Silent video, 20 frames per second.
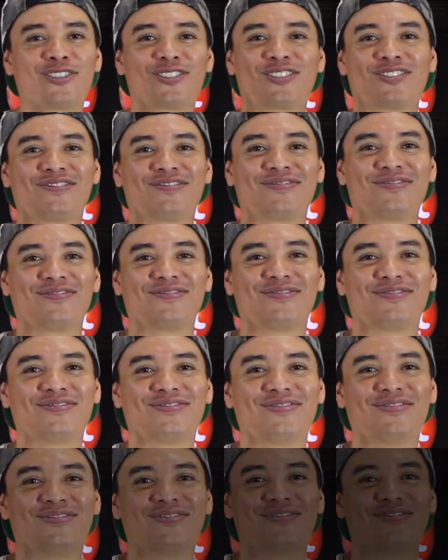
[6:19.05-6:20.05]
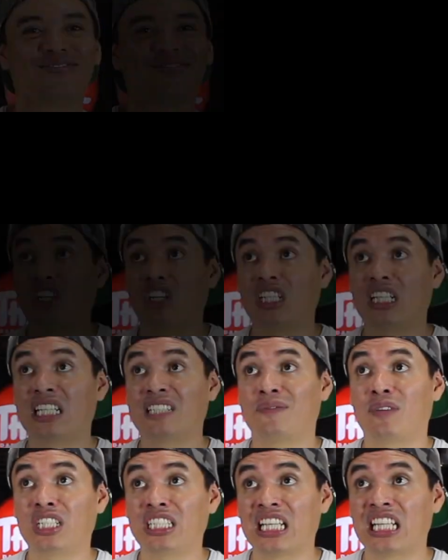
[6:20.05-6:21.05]
Adiós. Bueno,
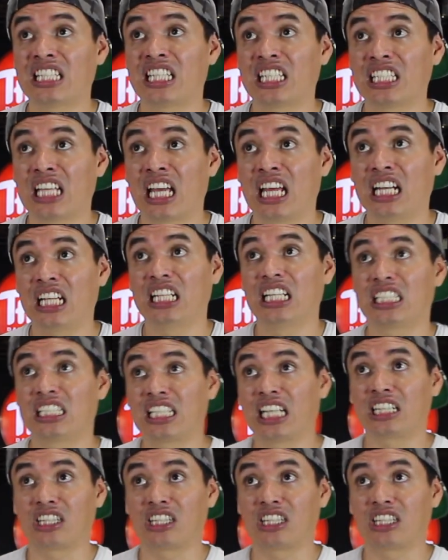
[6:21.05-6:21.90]
las pues voy a enseñar a los